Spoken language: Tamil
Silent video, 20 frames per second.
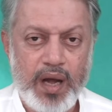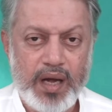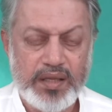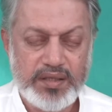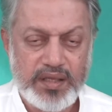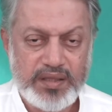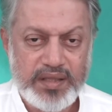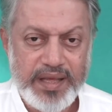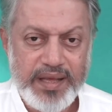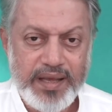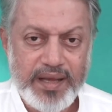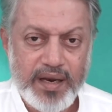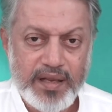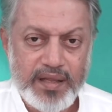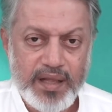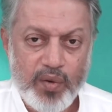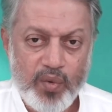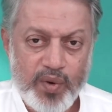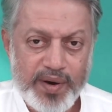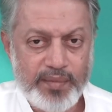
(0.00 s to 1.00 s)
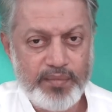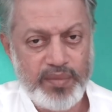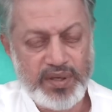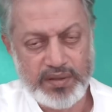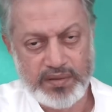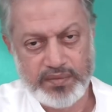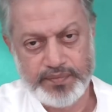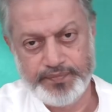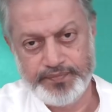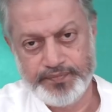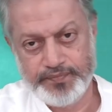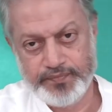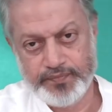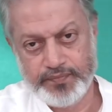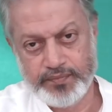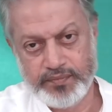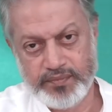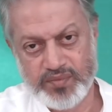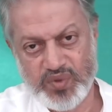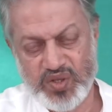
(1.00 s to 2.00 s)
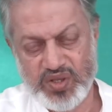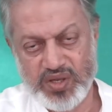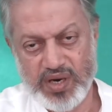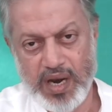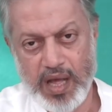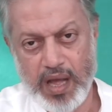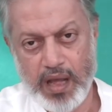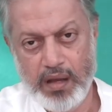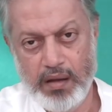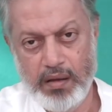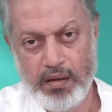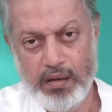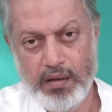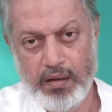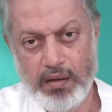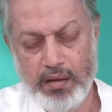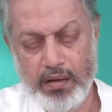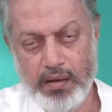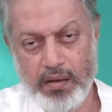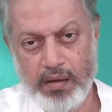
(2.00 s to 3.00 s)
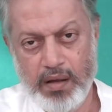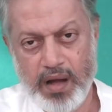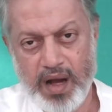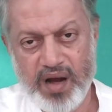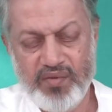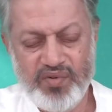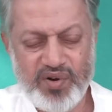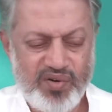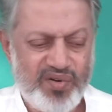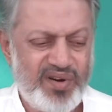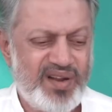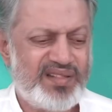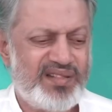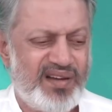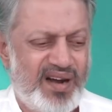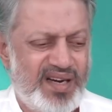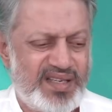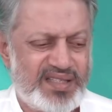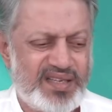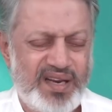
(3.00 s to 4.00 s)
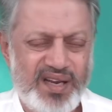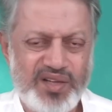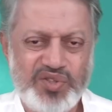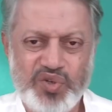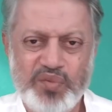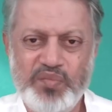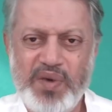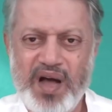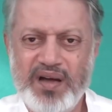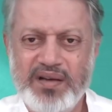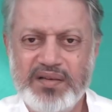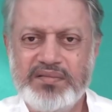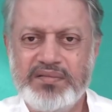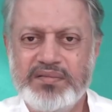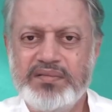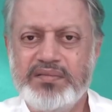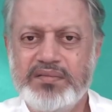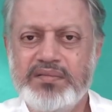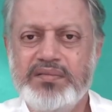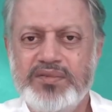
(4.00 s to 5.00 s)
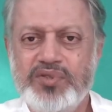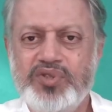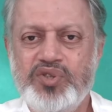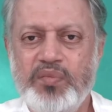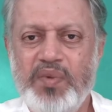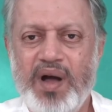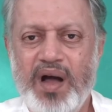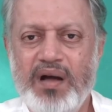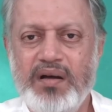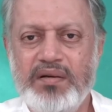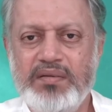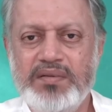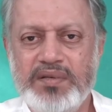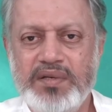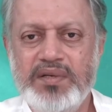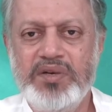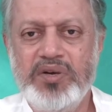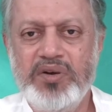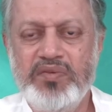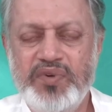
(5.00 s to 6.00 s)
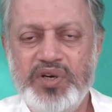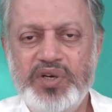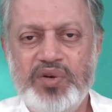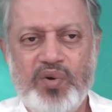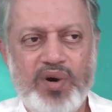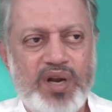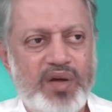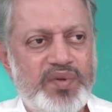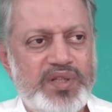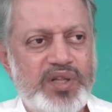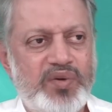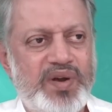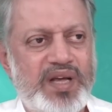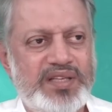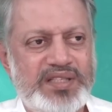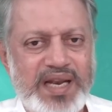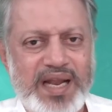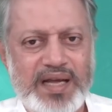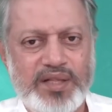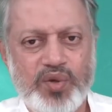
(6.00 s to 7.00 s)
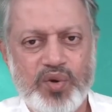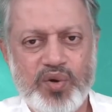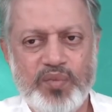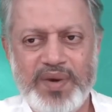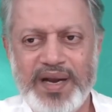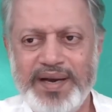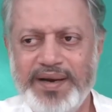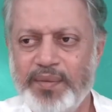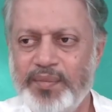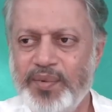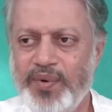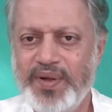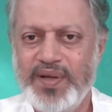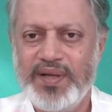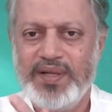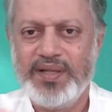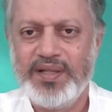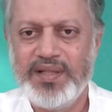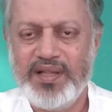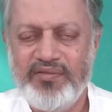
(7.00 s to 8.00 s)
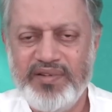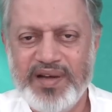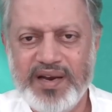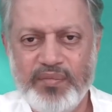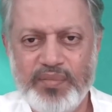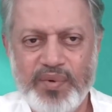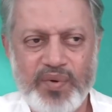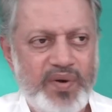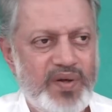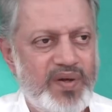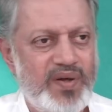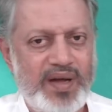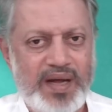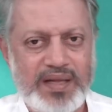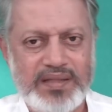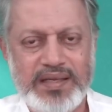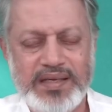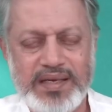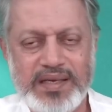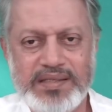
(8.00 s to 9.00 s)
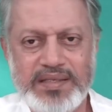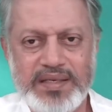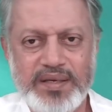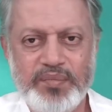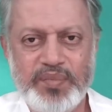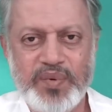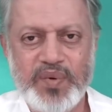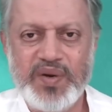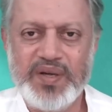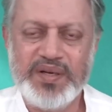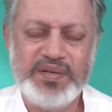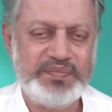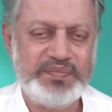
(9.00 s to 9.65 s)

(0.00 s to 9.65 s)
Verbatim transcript: அந்த திங்கர் தான் உடம்பு புரியுதுங்களா அவருக்குள்ள தாட்ஸ் எல்லாம் சும்மா சும்மா வீட்டுக்குள்ள வந்தோம்னா சரி அந்த ரூம் லைட்டை போடு இந்த ஃபேனை போடு அந்த ஏசியை போடு